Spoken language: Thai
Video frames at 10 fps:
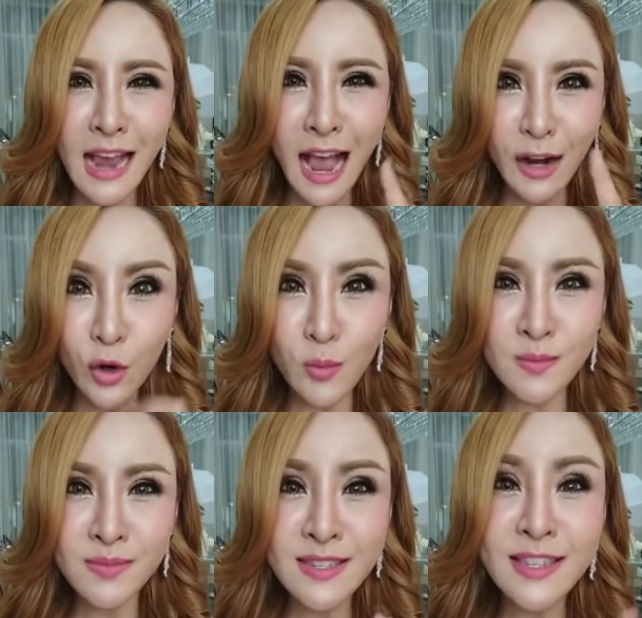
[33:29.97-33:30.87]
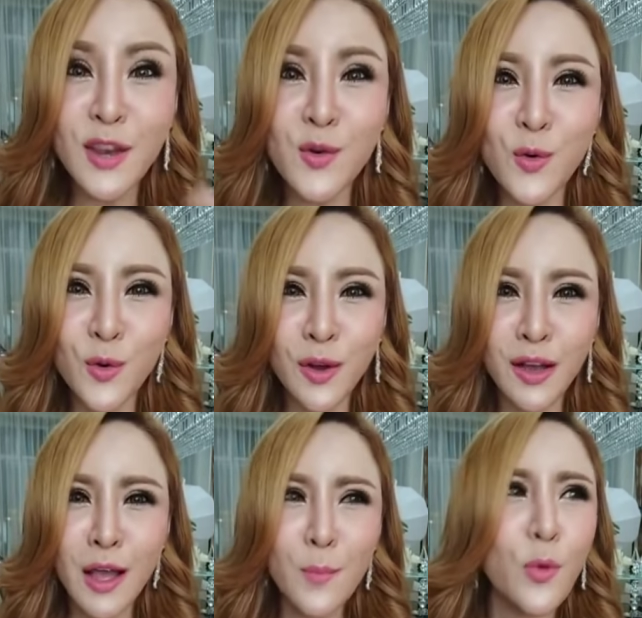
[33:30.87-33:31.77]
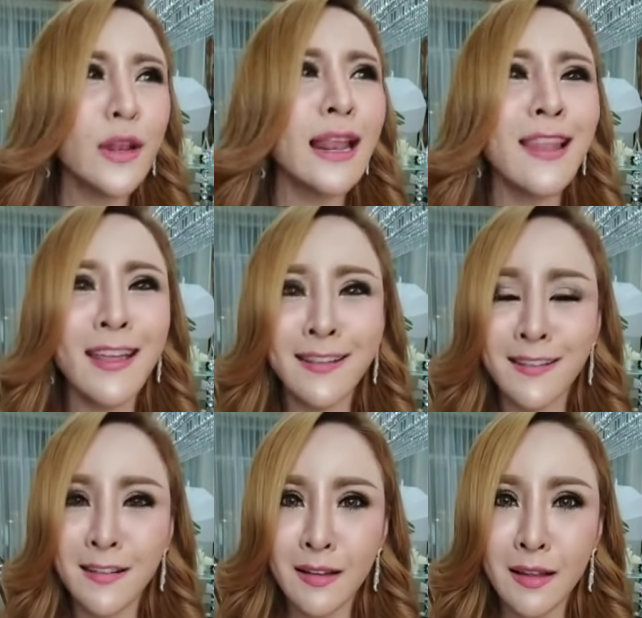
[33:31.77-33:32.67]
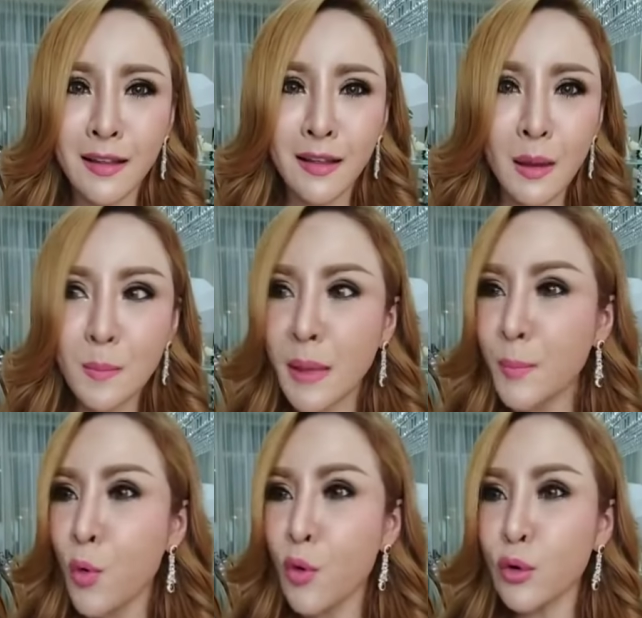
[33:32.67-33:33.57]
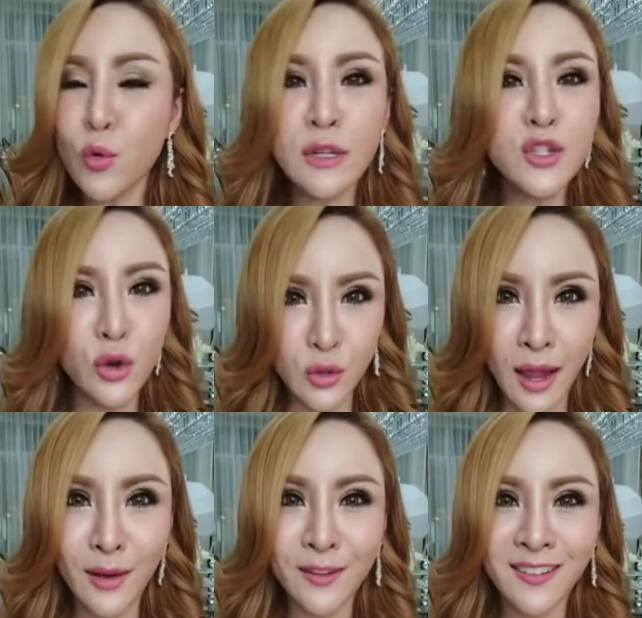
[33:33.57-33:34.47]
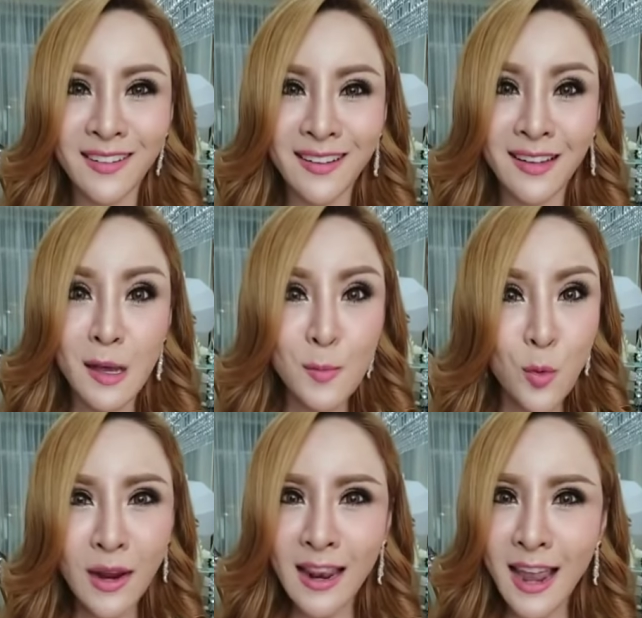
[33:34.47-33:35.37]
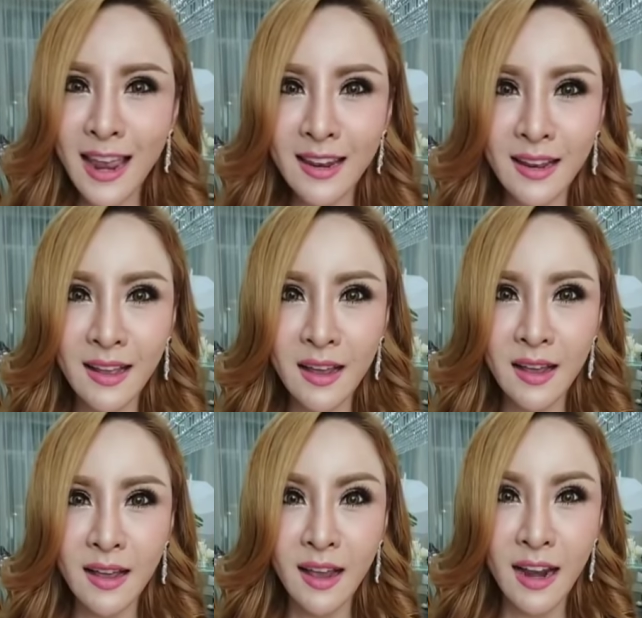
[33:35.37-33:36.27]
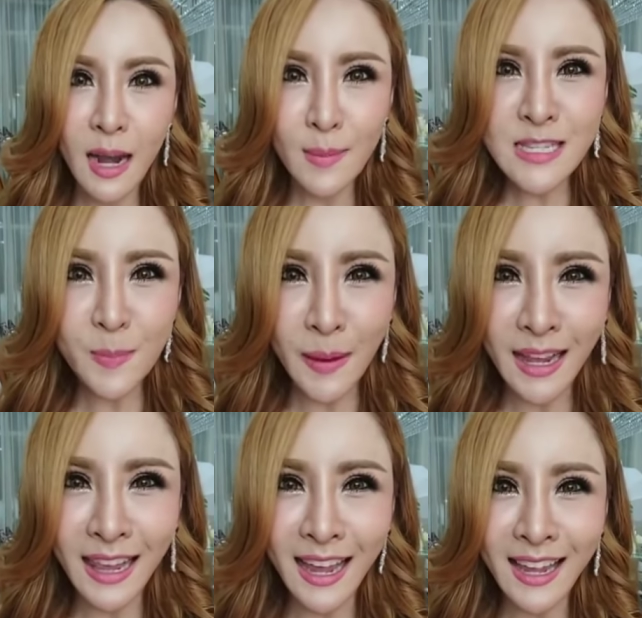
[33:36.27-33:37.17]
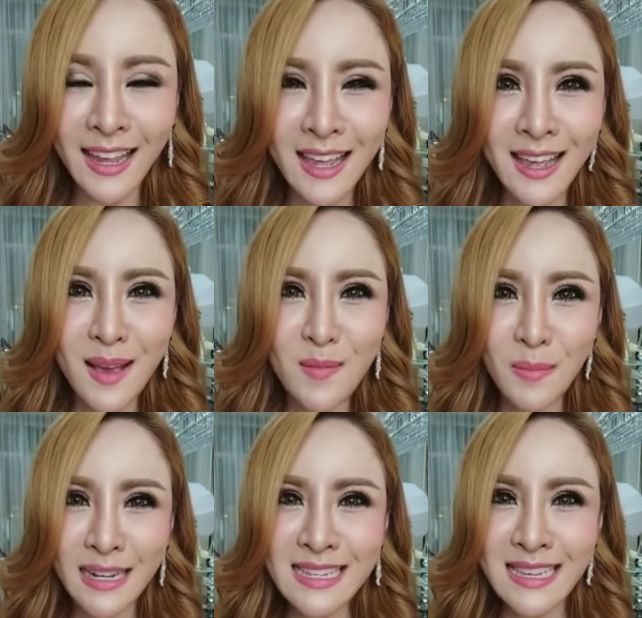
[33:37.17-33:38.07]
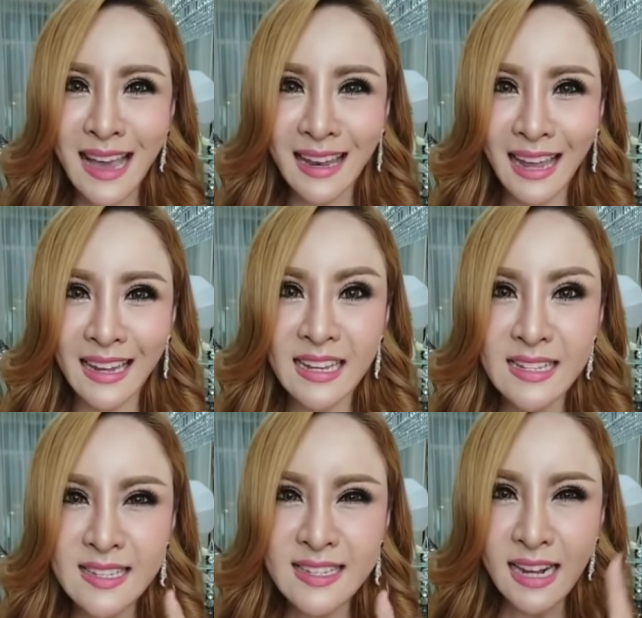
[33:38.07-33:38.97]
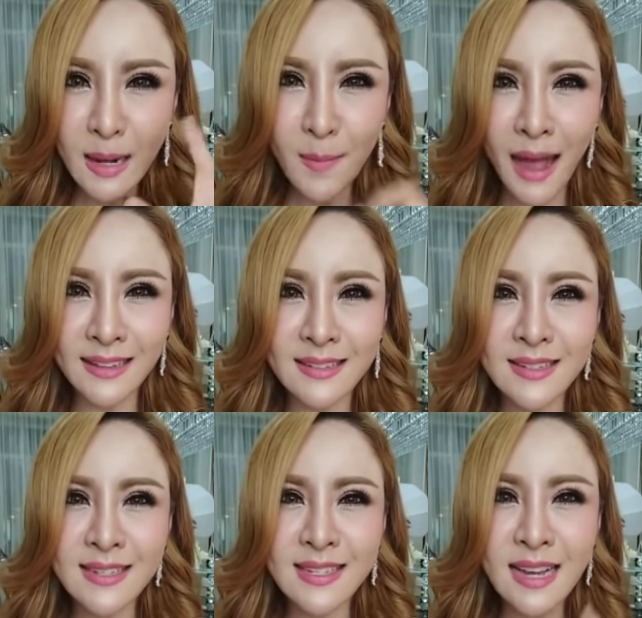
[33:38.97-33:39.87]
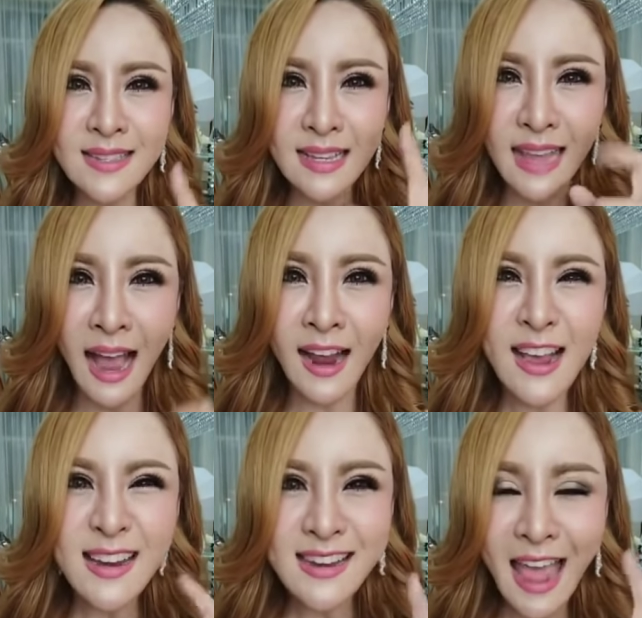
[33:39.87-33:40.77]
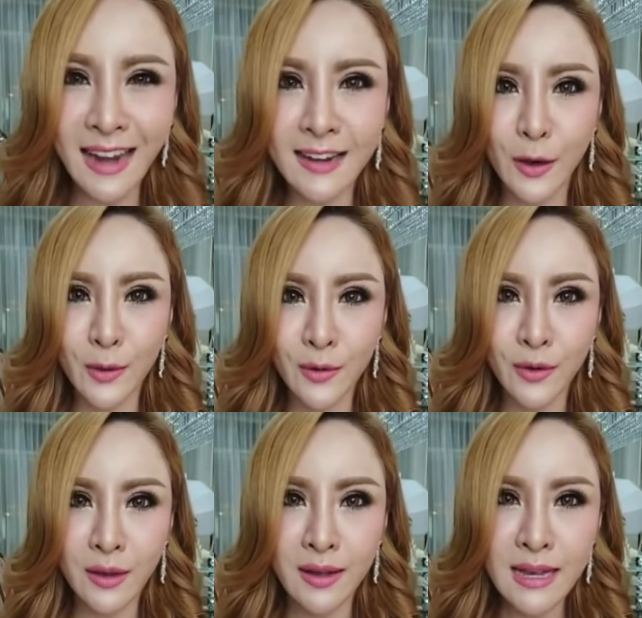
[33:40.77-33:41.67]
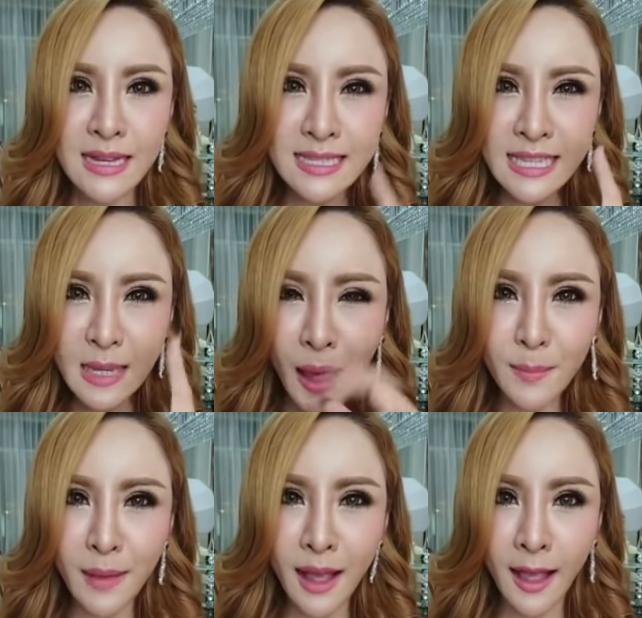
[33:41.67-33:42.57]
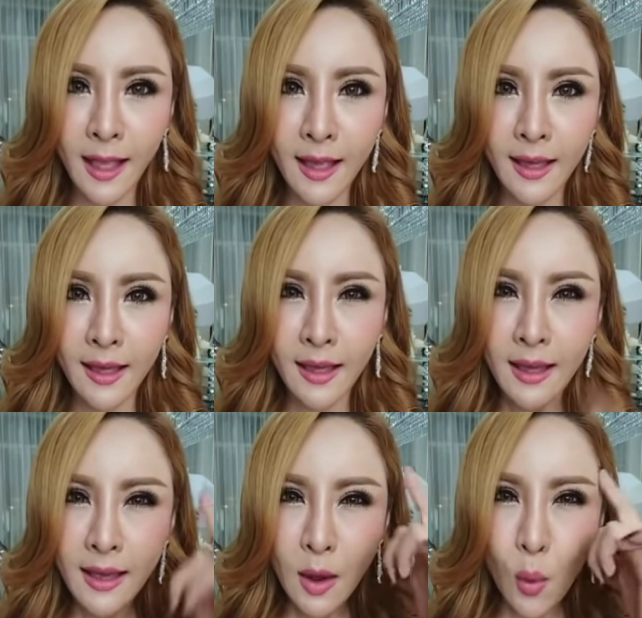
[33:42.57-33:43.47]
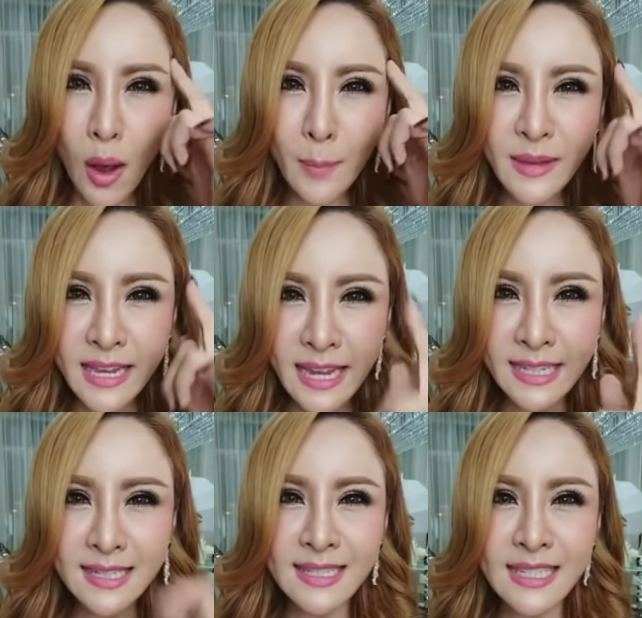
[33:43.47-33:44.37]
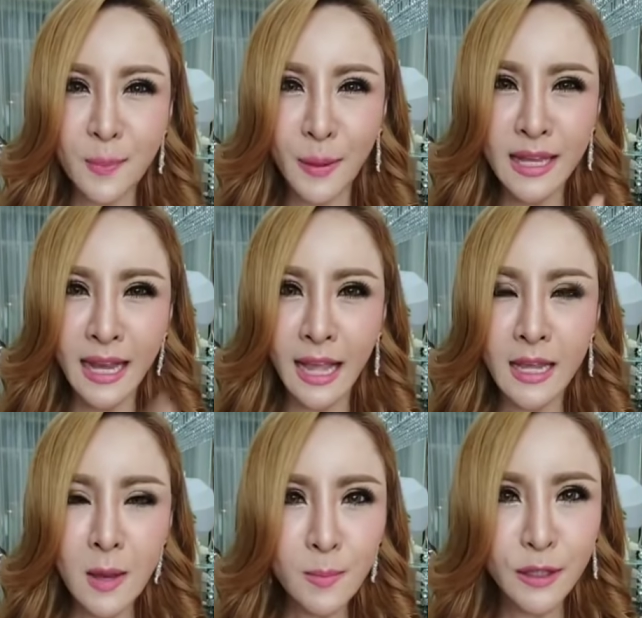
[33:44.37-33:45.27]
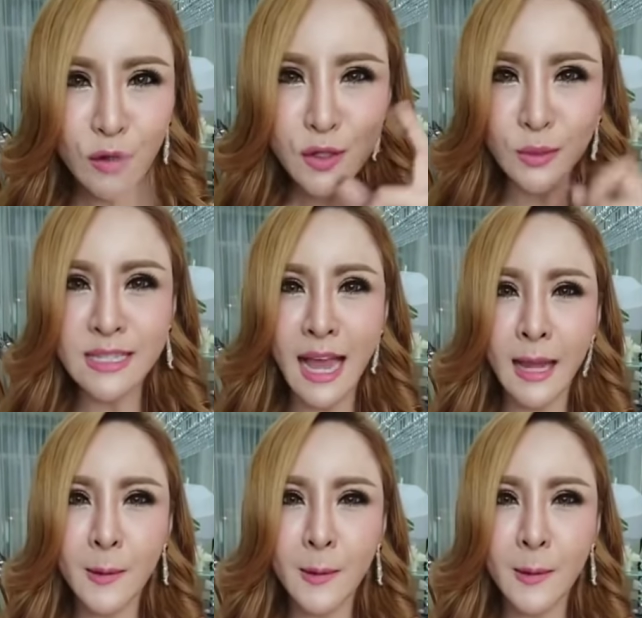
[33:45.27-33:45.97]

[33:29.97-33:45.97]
อารมณ์สนุก พูดเล่นๆ ไม่พูดกูก็จนอยู่แล้ว พูดเล่นๆ แล้วมันจะเป็นอะไร ไม่ได้เสียอะไรสักบาทสักสตังแดงเดียว ที่ผ่านมา ความคิดจะเป็นยังไง ไม่ต้องสนใจ